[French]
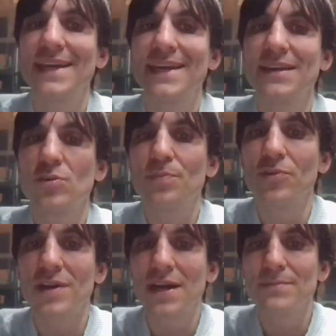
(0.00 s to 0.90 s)
et le
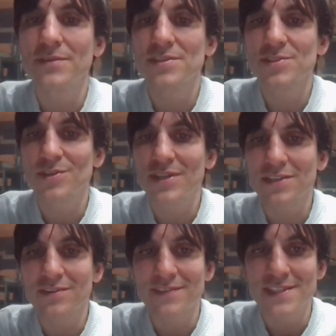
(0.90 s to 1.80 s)
programme
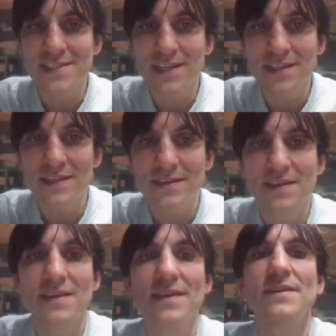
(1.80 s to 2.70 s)
185,
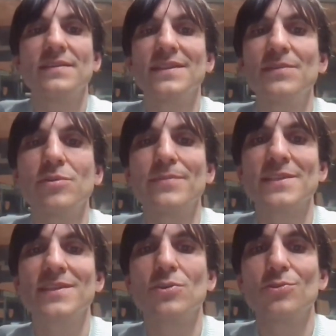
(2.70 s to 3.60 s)

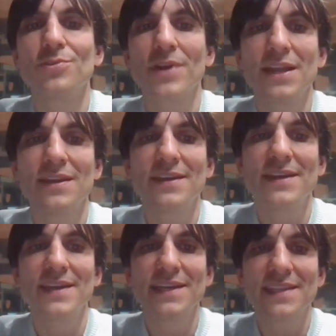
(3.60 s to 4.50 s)
Diplomatie culturelle
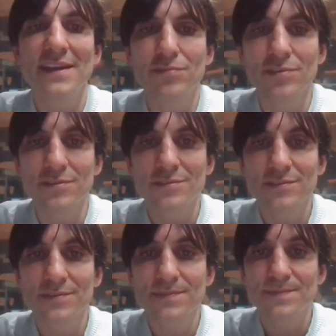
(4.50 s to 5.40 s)
et
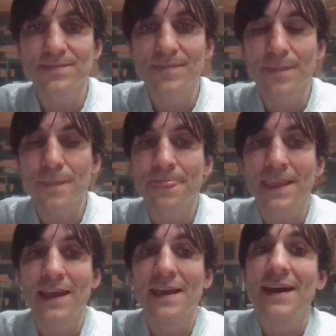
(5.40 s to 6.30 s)
d'affluence.
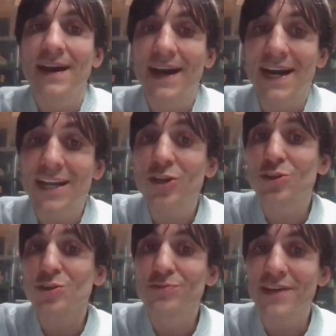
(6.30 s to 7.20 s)
Alors
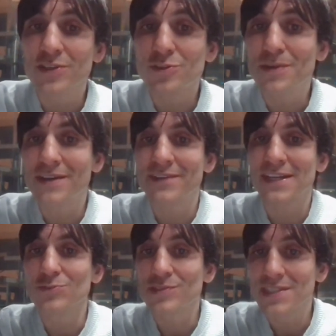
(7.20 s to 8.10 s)
que le gouvernement avait
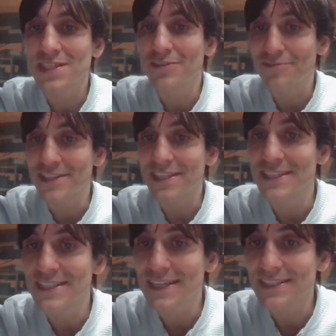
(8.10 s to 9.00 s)
annoncé en fin
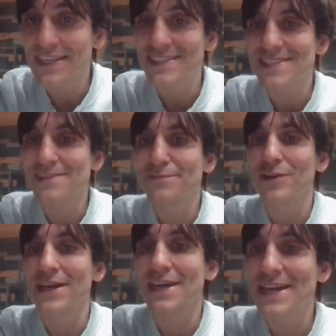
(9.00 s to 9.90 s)
d'année dernière des
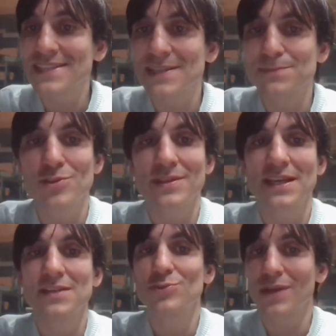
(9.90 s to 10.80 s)
efforts
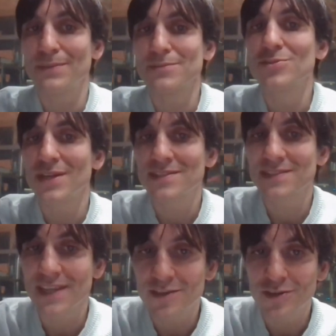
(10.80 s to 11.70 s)
exceptionnels sur la mission
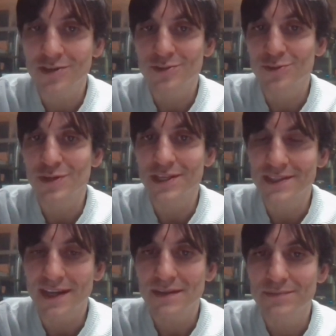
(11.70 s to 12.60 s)
extérieure de
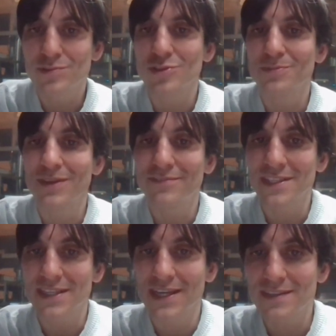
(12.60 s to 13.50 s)
l'État pour
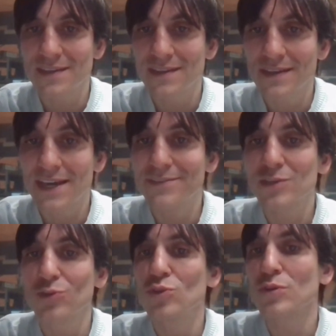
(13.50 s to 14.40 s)
2024,
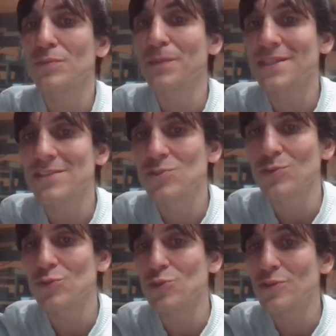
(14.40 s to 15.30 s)
avec une
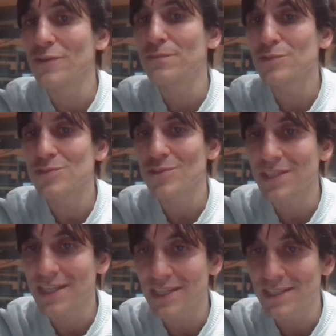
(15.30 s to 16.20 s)
augmentation de 9%
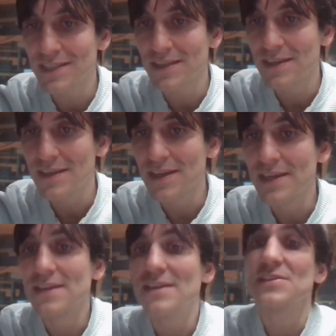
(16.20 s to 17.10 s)
des crédits,
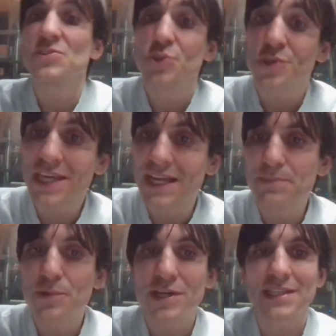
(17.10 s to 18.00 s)
ce qui à
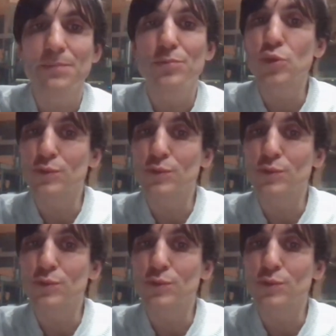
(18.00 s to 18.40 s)
l'époque était plutôt